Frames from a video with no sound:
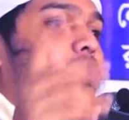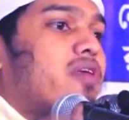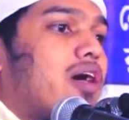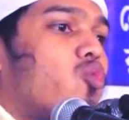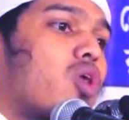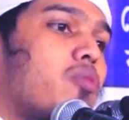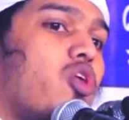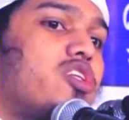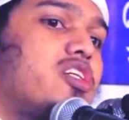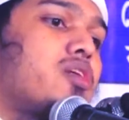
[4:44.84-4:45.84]
পাবেন না ওরা
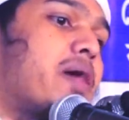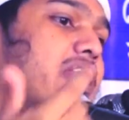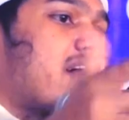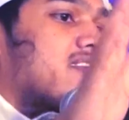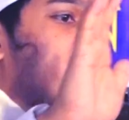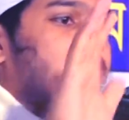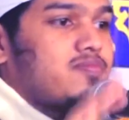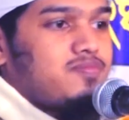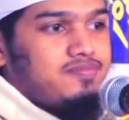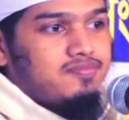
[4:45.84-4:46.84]
বলে যে এটা বেদাত
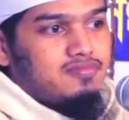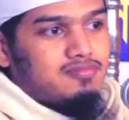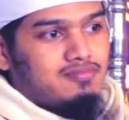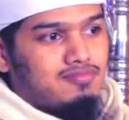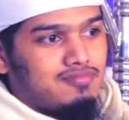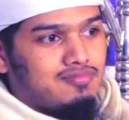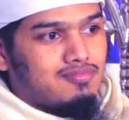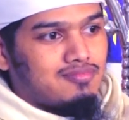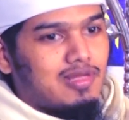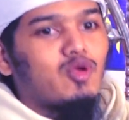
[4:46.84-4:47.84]

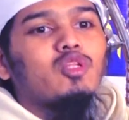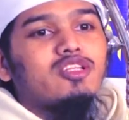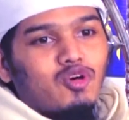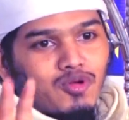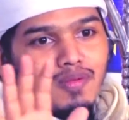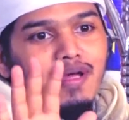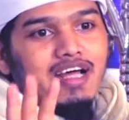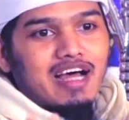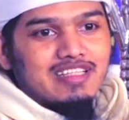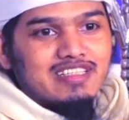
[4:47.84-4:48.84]
মানে ওদের ধর্মে
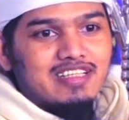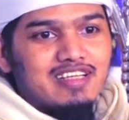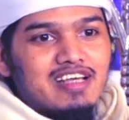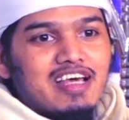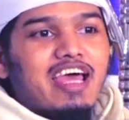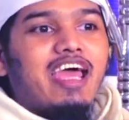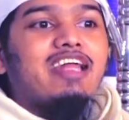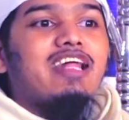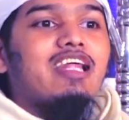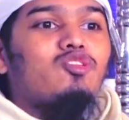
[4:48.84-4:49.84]
বেদাত
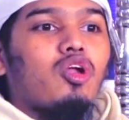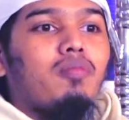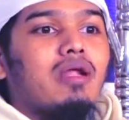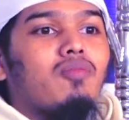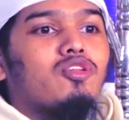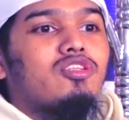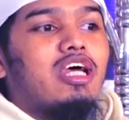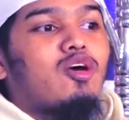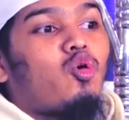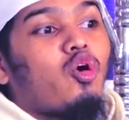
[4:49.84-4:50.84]
এদের ধর্মের
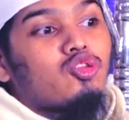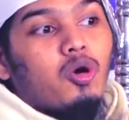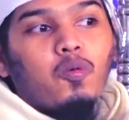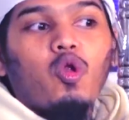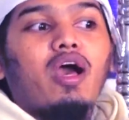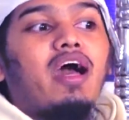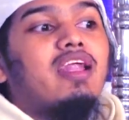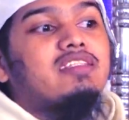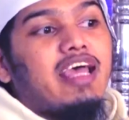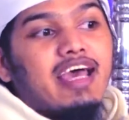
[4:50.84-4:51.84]
মধ্যে কত প্রকার
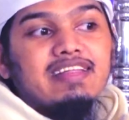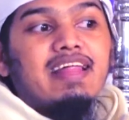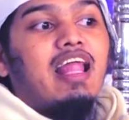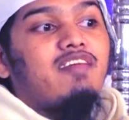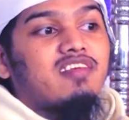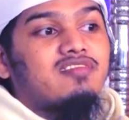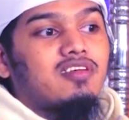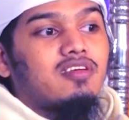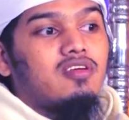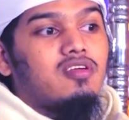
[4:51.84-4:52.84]
যে একতালাফ
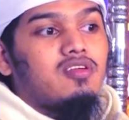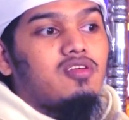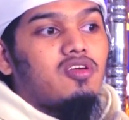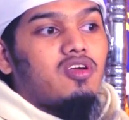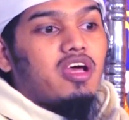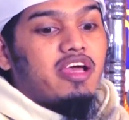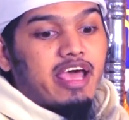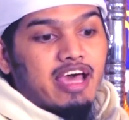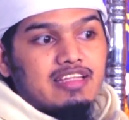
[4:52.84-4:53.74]
আছে এই